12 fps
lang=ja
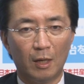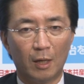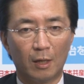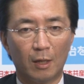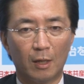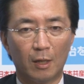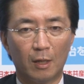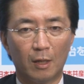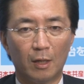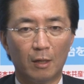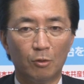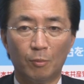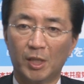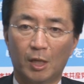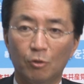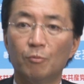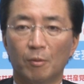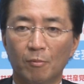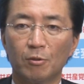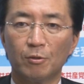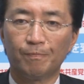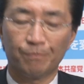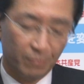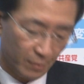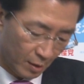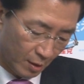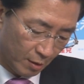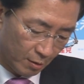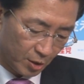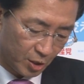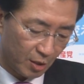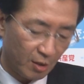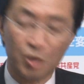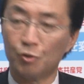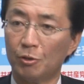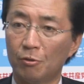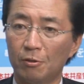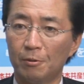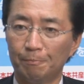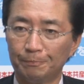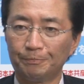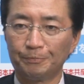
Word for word: えー、述べたいと思います。私から以上です。